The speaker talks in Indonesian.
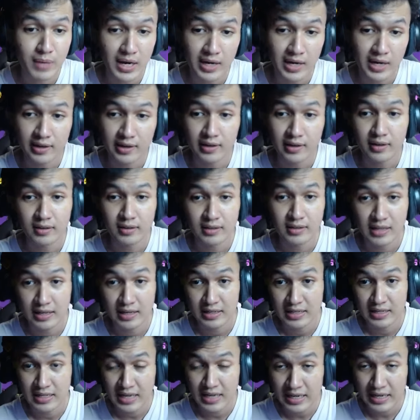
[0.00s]
ya
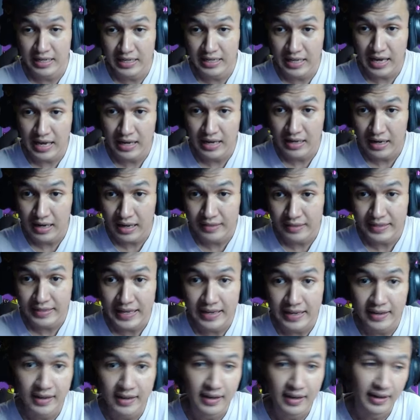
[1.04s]
dan dia ini adalah
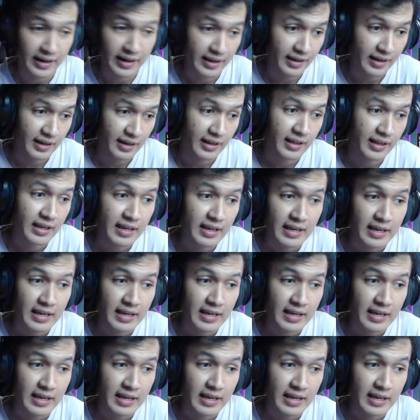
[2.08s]
tanker kayaknya nih